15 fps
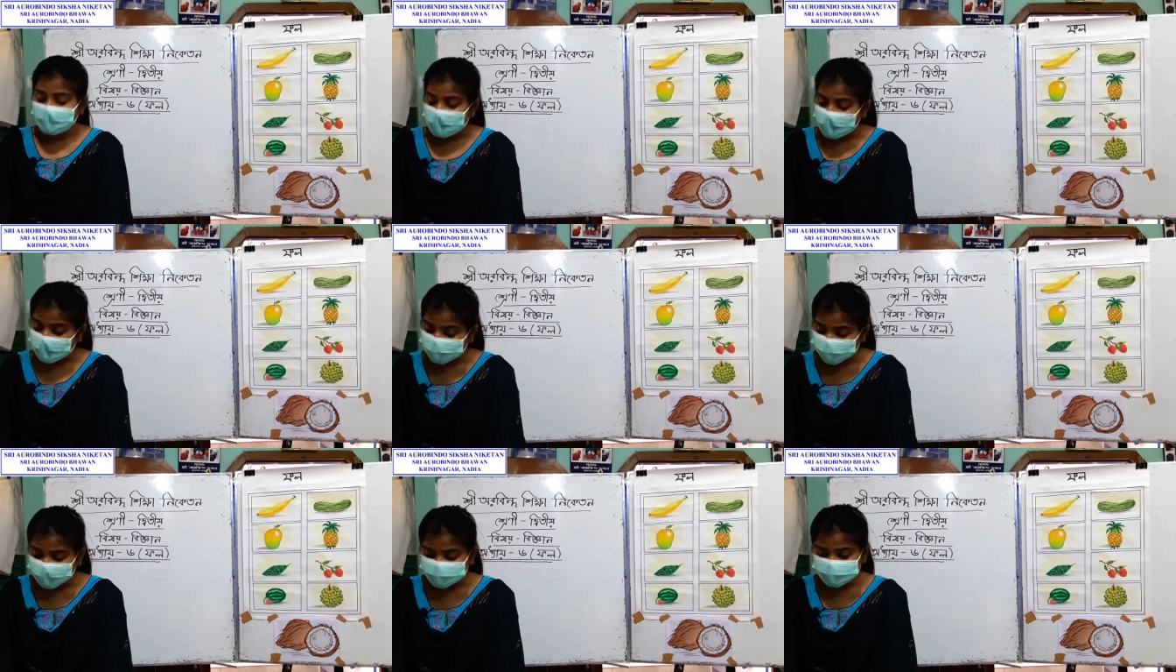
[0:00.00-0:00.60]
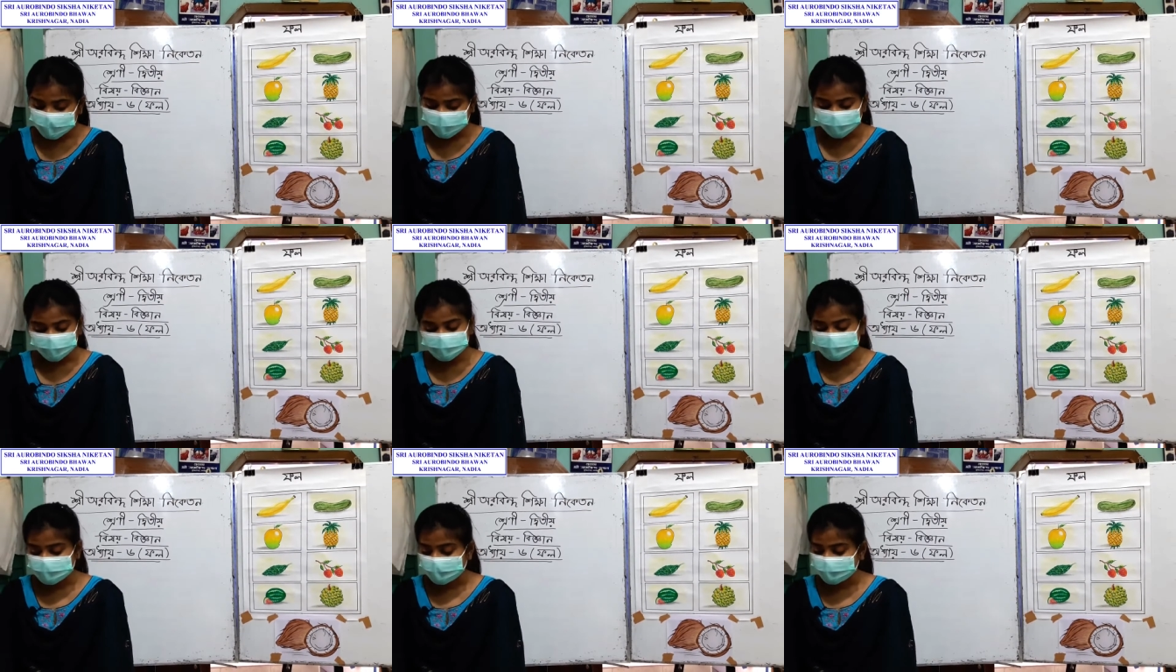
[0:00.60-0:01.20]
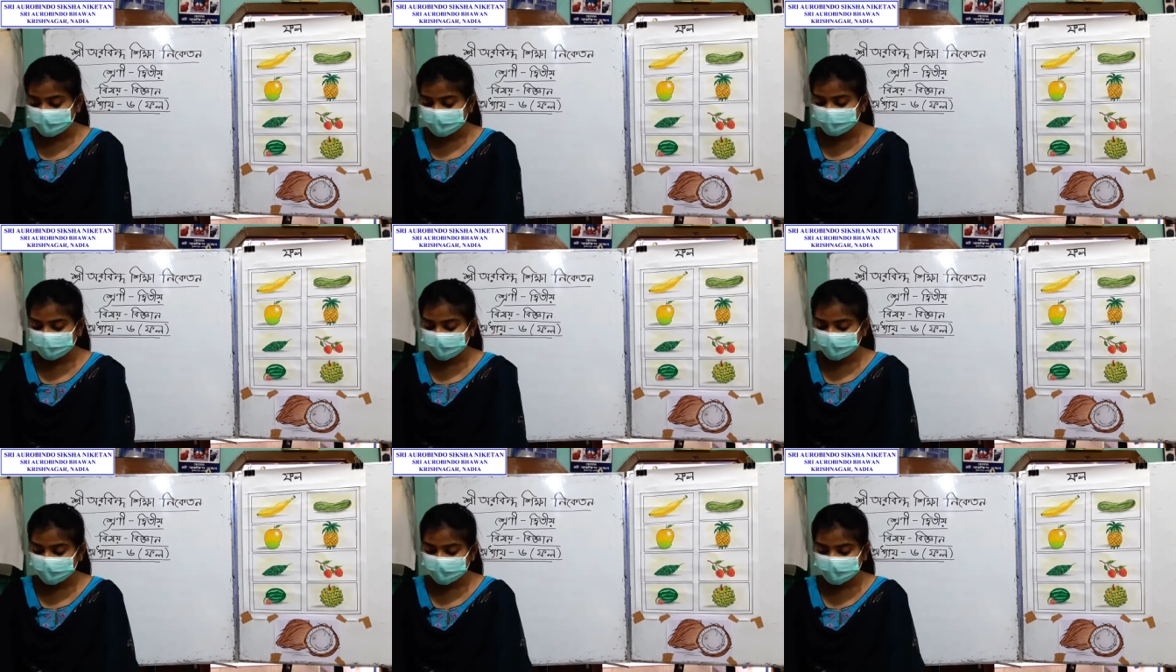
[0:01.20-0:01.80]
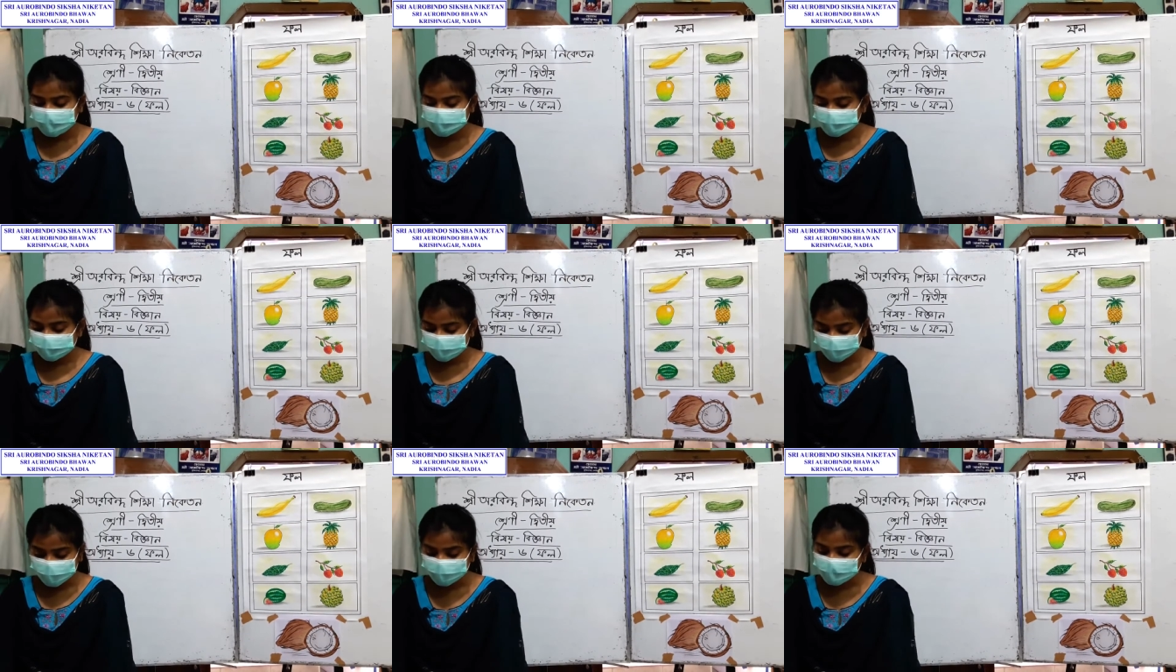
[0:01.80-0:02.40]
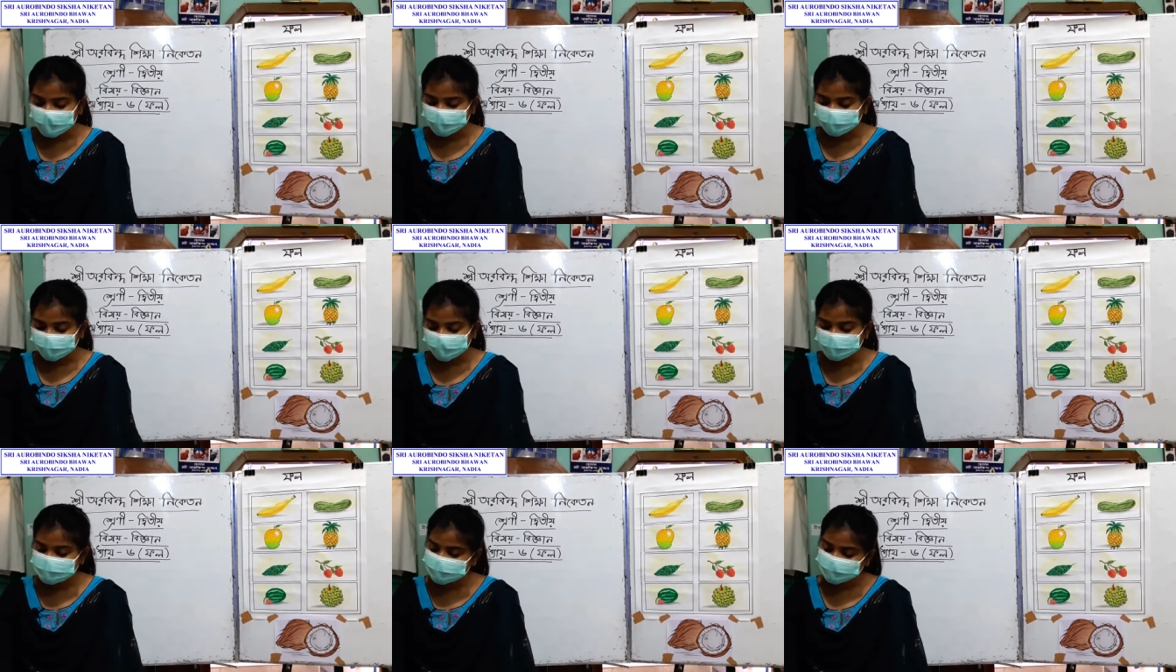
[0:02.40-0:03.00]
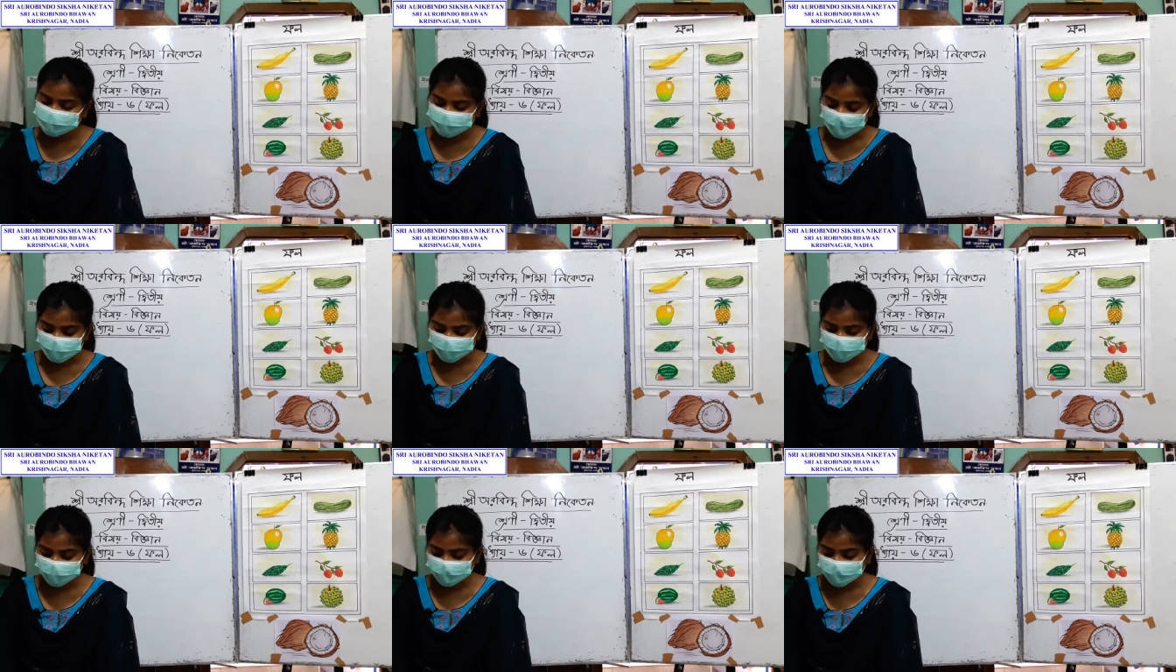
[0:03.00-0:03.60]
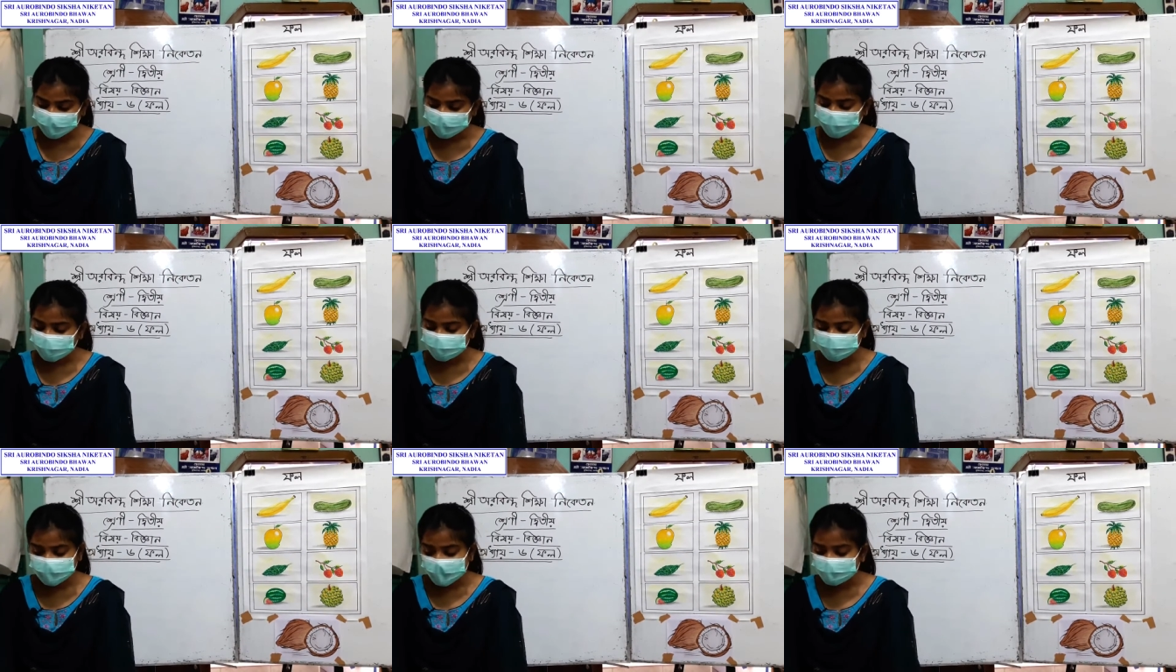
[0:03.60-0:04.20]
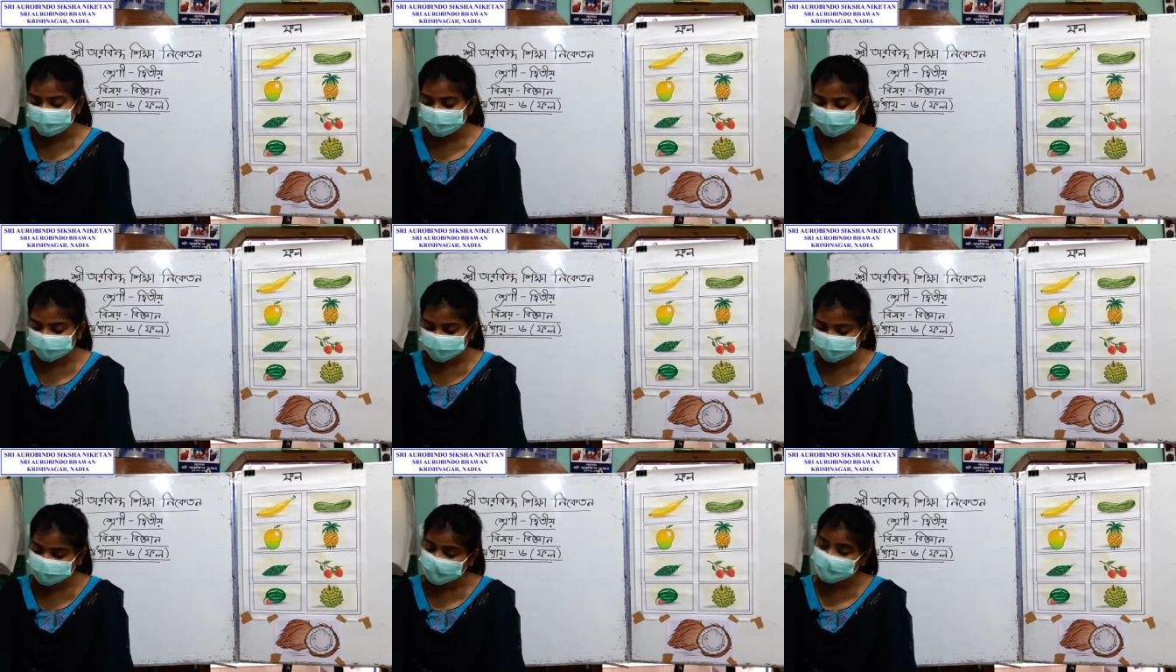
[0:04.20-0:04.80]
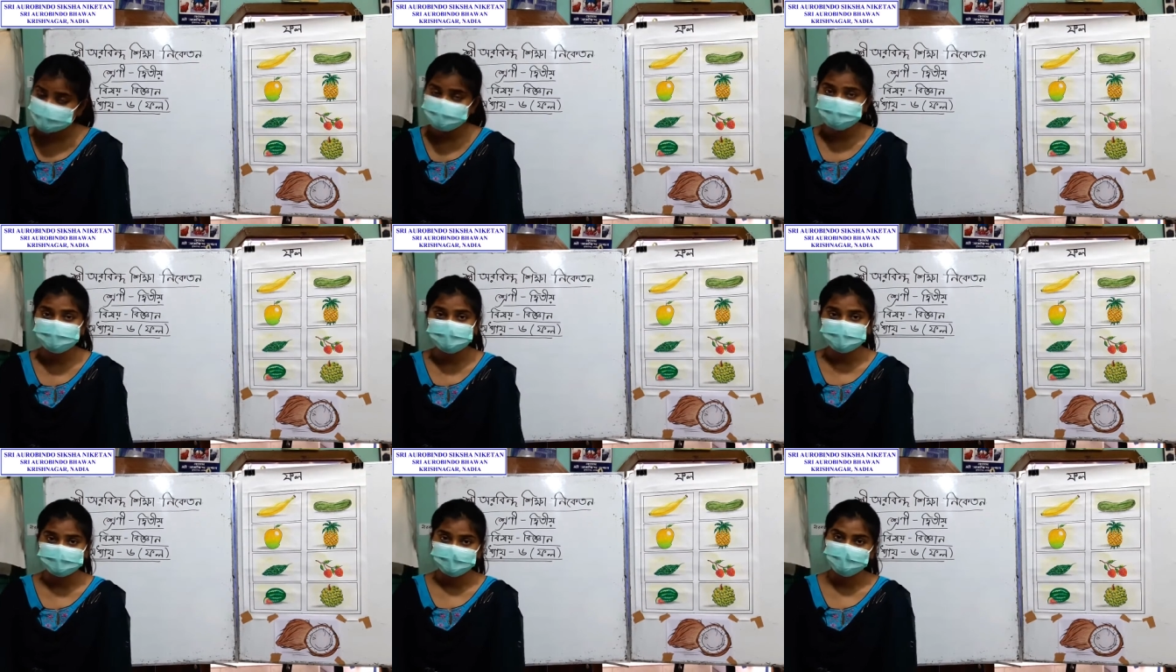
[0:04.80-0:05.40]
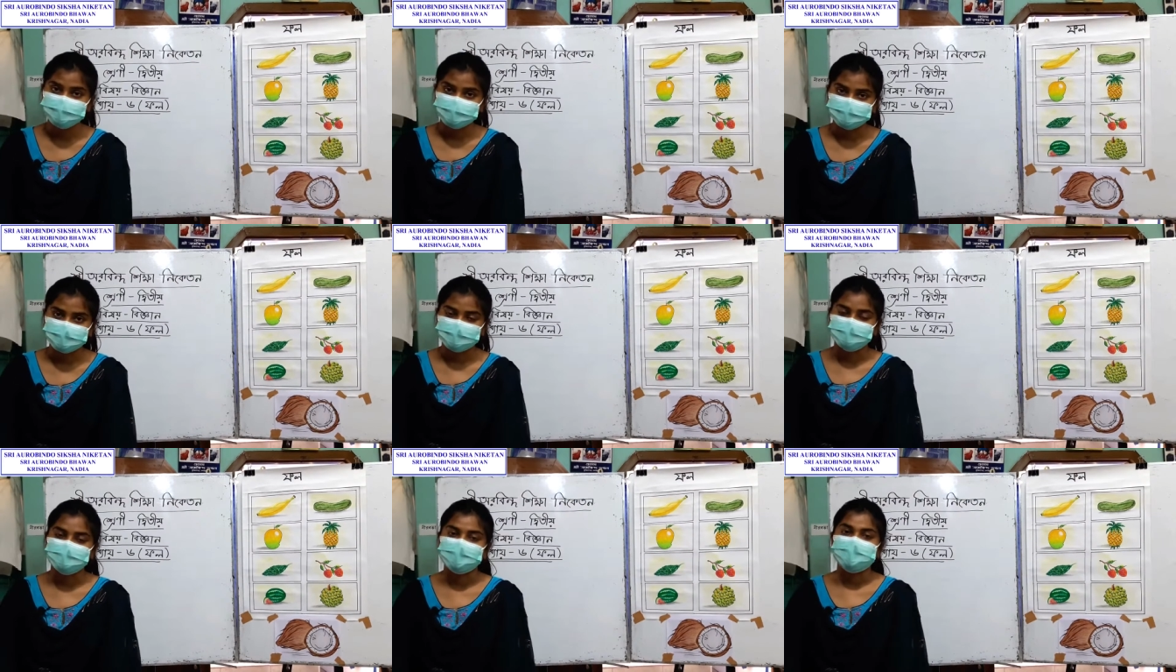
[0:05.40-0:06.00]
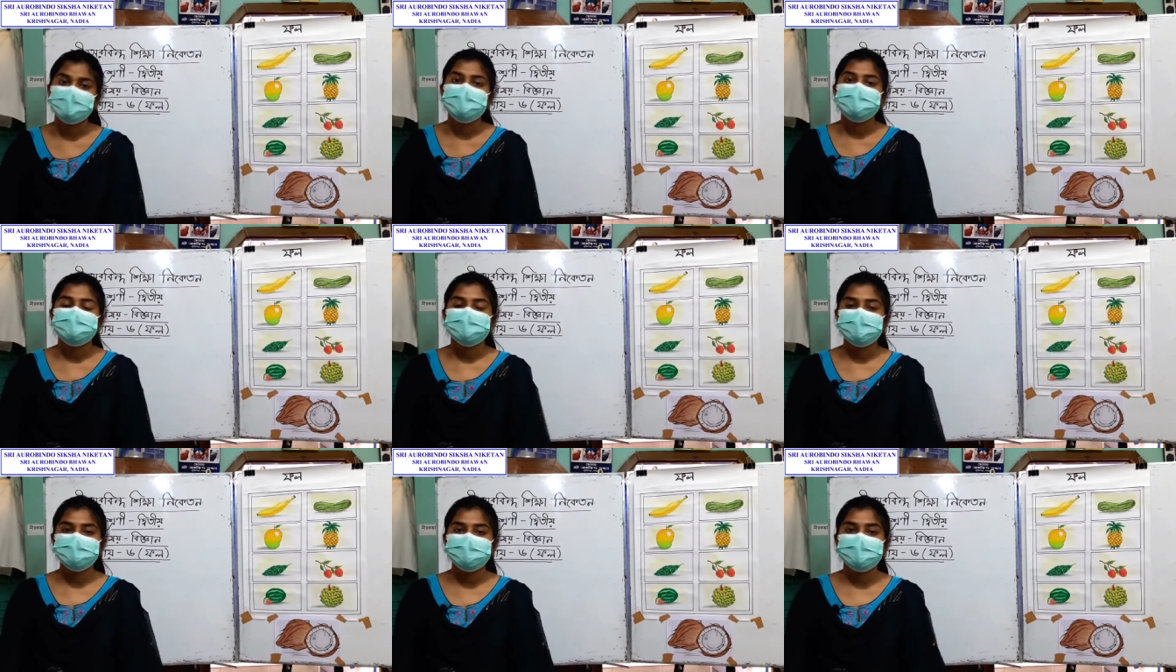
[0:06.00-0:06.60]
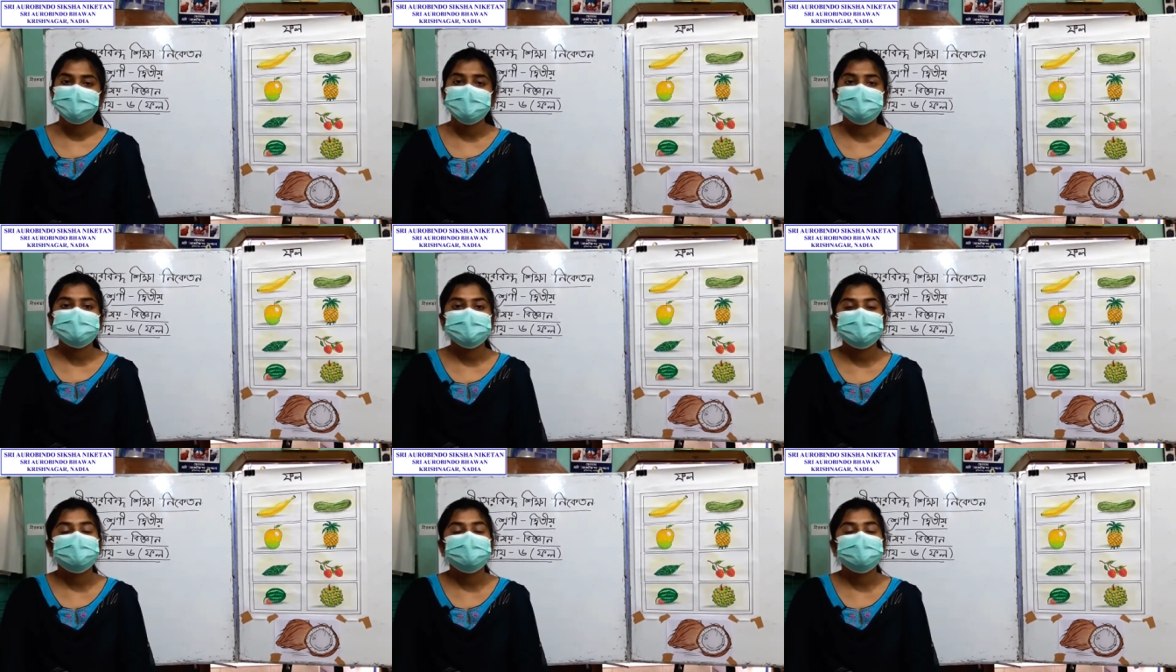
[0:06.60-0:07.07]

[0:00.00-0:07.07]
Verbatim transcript: আমরা যেমন জামা কাপড় পরে নিজেদের রক্ষা করি ঠিক তেমনই খোসা ফলের শাঁস ও বীজকে রক্ষা করে দেখবে আমরা